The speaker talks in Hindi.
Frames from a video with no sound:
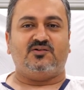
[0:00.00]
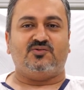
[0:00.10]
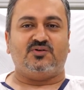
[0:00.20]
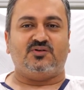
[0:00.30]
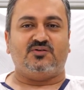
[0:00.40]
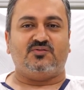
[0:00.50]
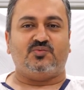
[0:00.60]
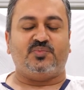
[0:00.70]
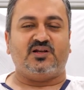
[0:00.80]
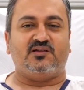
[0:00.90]
क्योंकि
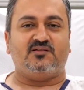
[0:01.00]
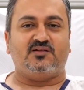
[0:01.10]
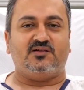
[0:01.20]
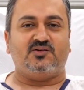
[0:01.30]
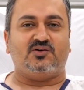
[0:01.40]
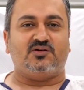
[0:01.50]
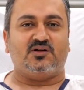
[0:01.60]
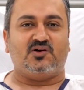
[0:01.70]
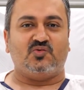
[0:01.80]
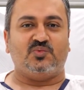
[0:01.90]
वो पहले से ही
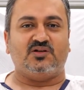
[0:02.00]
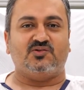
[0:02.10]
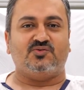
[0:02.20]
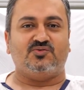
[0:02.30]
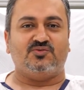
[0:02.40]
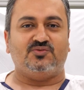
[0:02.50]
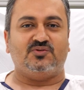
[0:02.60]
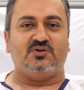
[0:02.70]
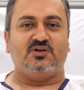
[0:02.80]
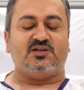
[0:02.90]
डॉक्टर राहुल माथुर को
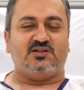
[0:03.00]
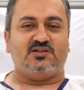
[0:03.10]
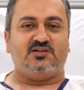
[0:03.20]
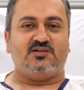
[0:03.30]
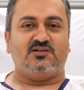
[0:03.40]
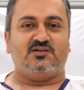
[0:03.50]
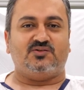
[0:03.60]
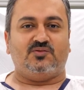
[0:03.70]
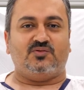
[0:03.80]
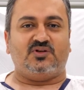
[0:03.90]
जानती थी
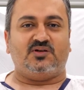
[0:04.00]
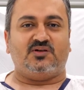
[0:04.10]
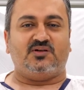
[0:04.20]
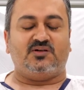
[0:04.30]
उनके